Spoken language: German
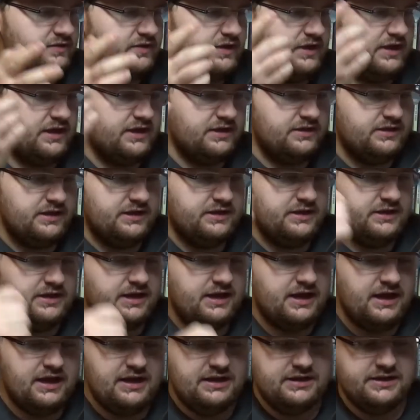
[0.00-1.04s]
er hat eine
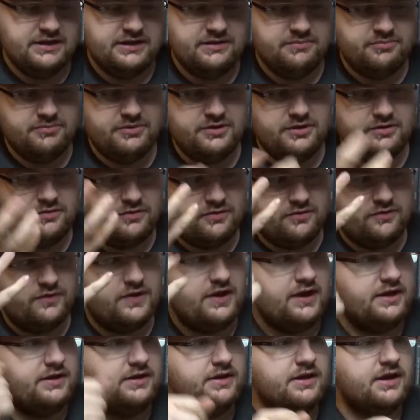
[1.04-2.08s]
Krallenhand mehr und zwei
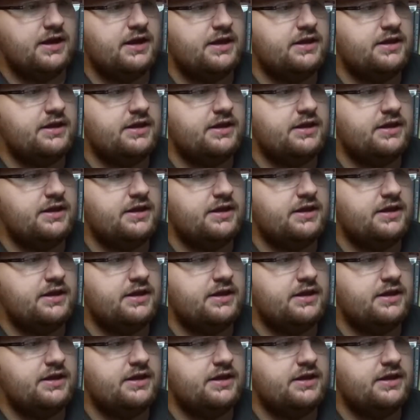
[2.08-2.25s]
andere